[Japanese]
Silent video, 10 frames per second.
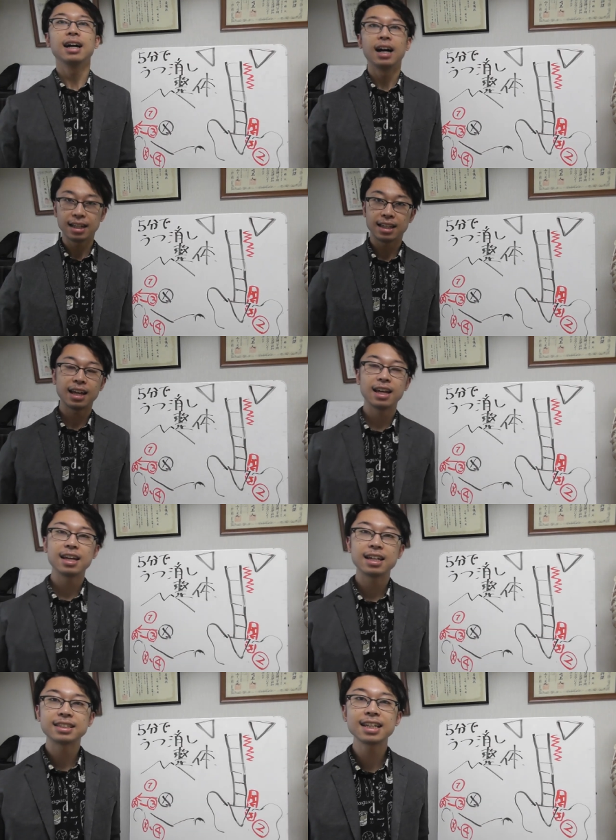はい、
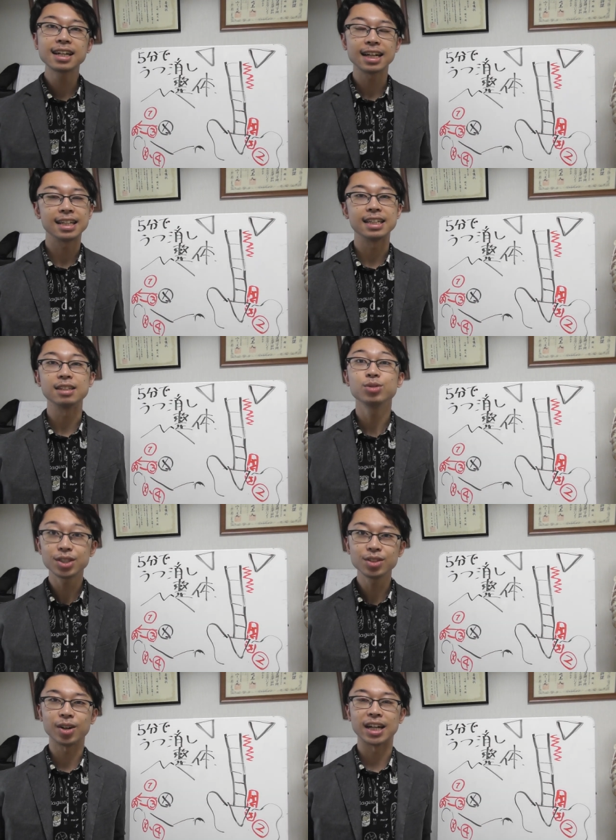えー、前回、う
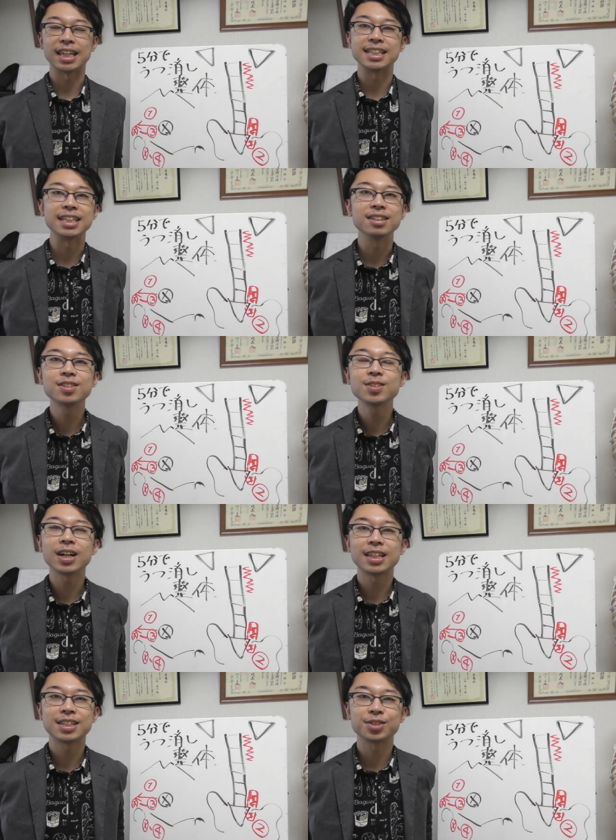つの話、うつ
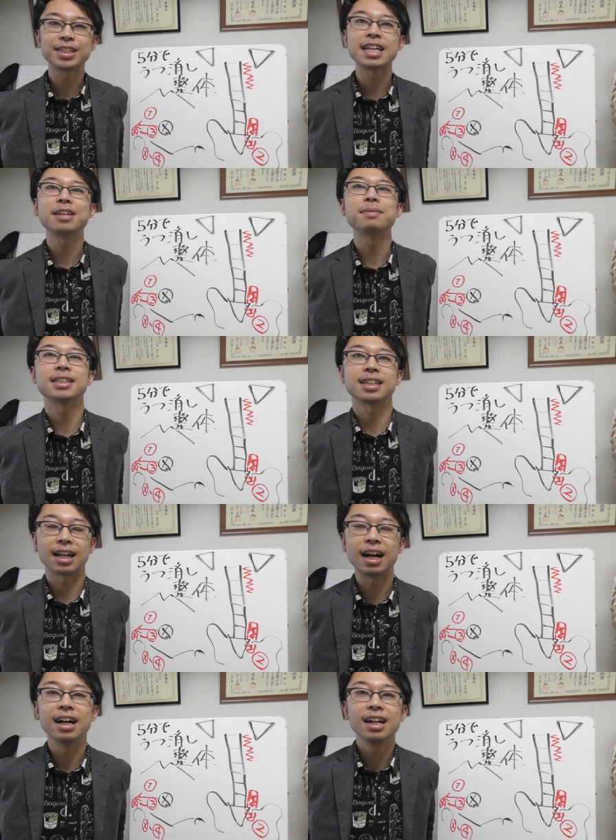の話をしていきました
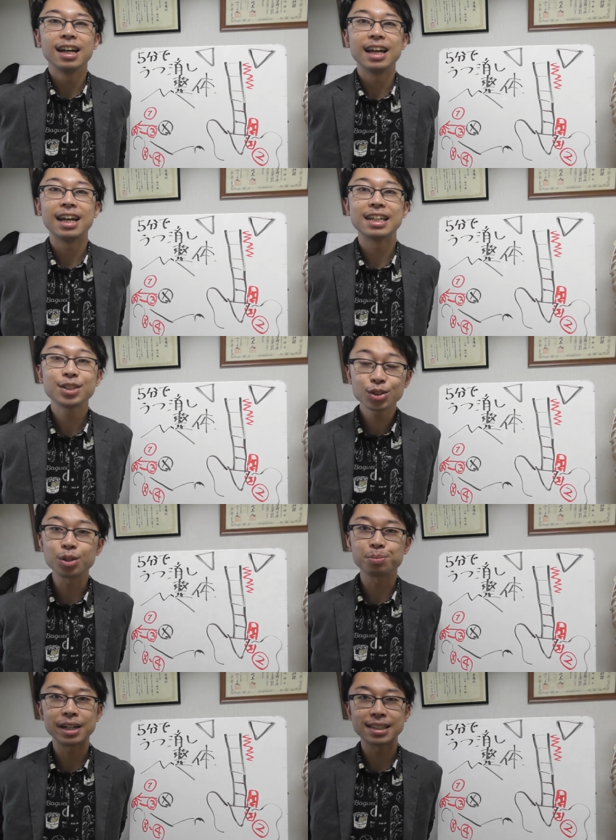が、えー、ちょっ
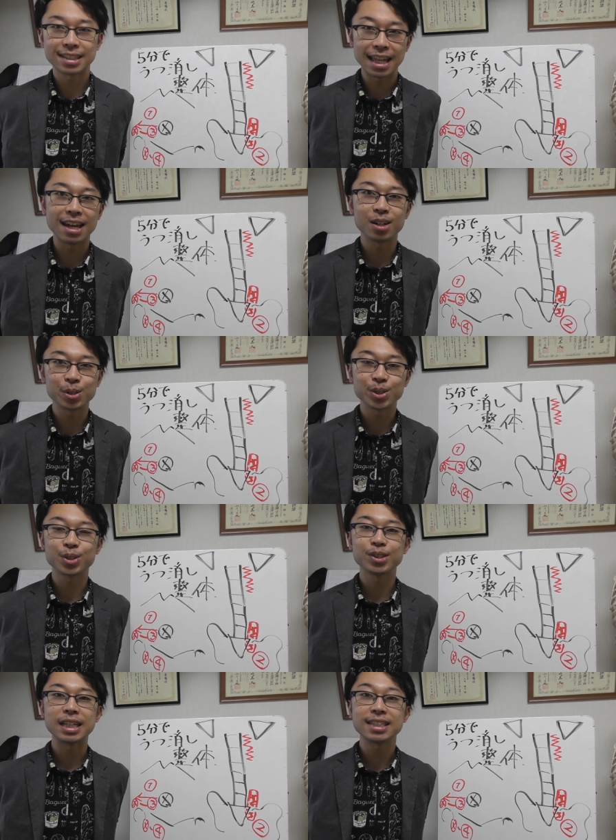とプラスで、補
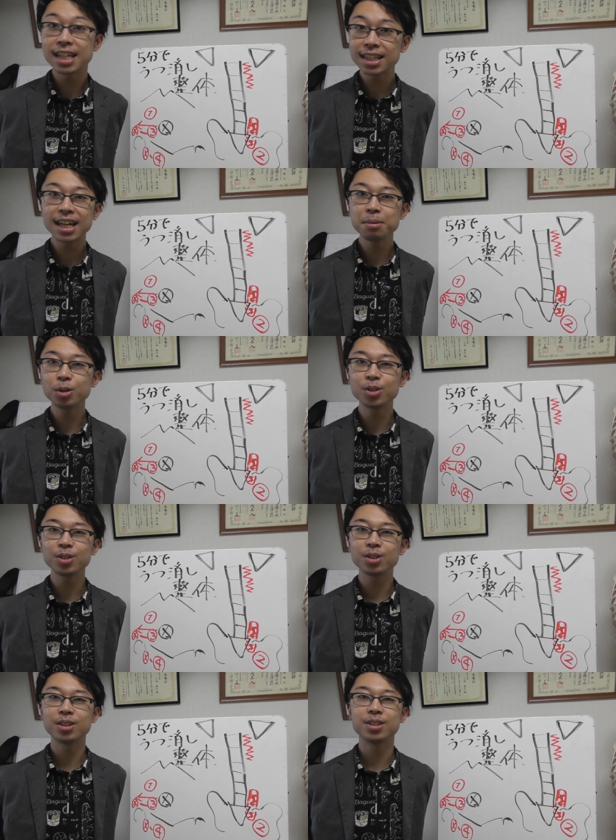足で、生体
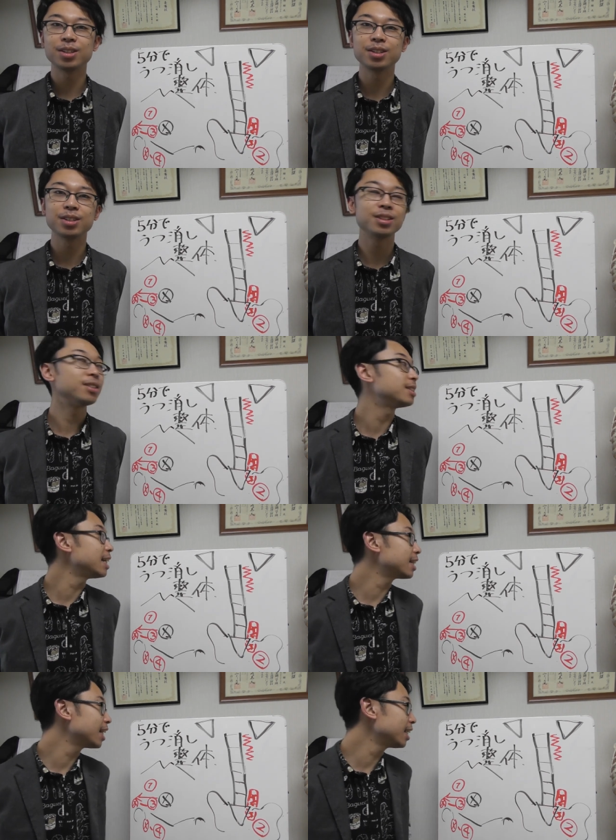も、うん、
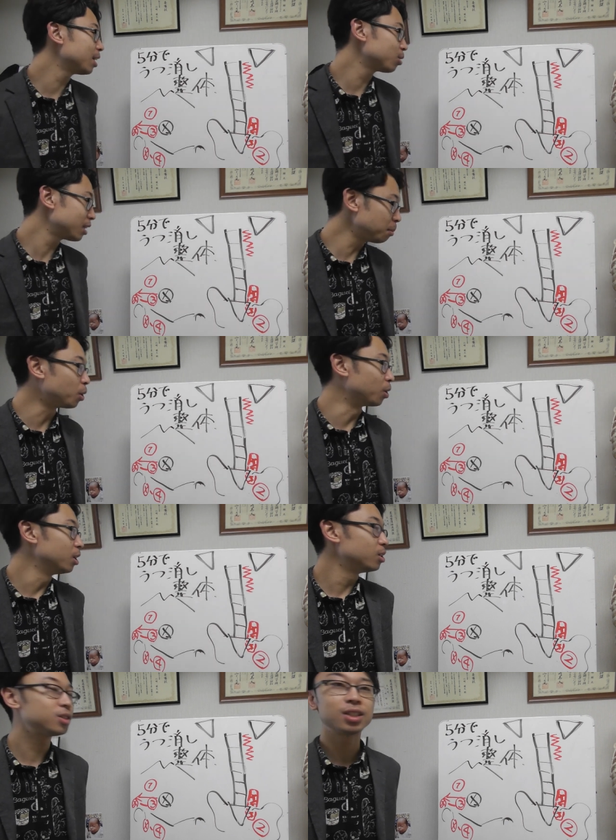生体によっても、
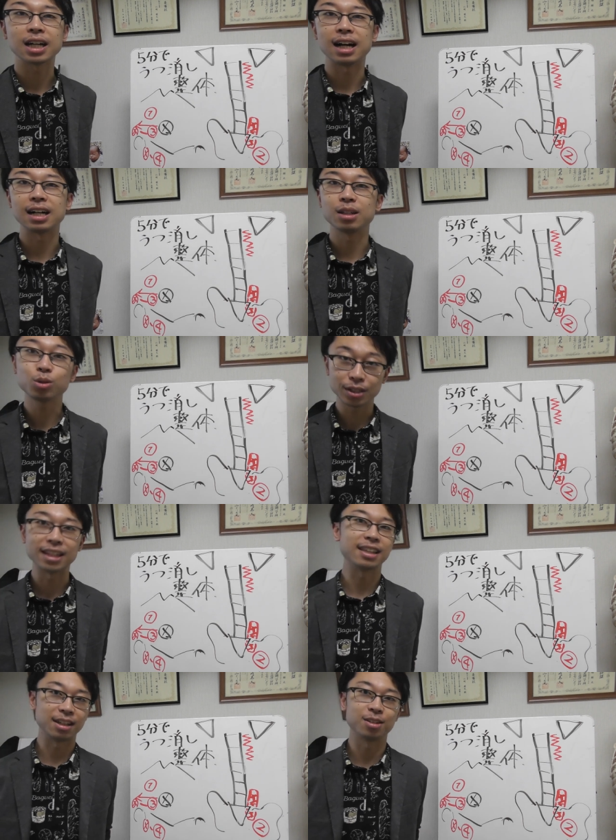うつが良く
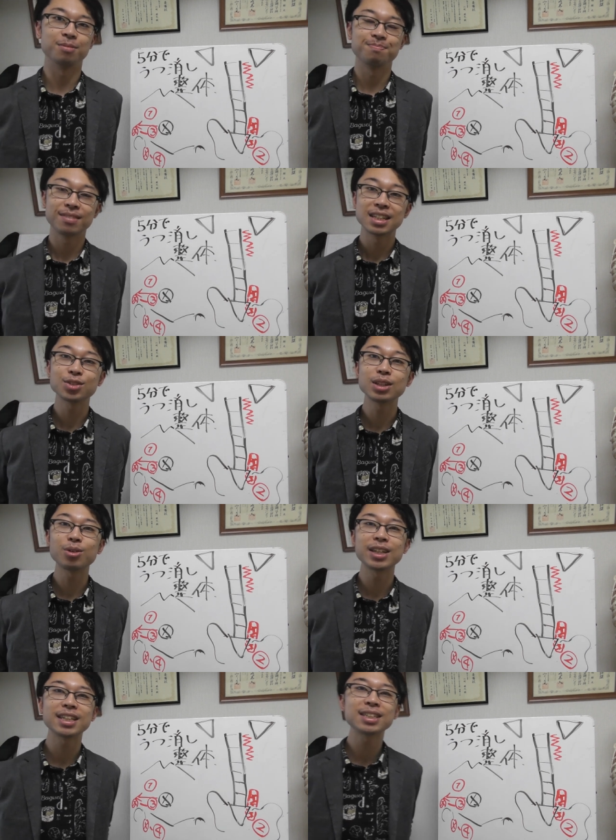なっていく。そんな
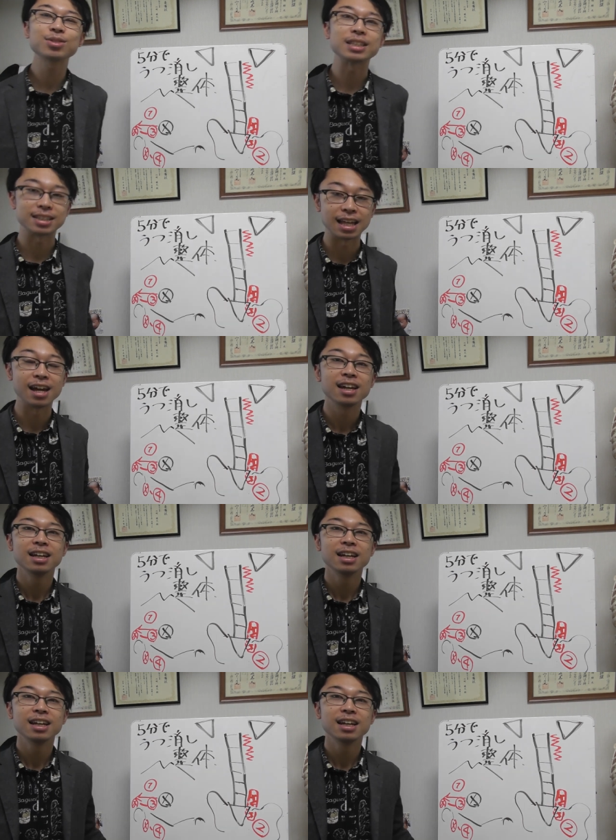お話をですね、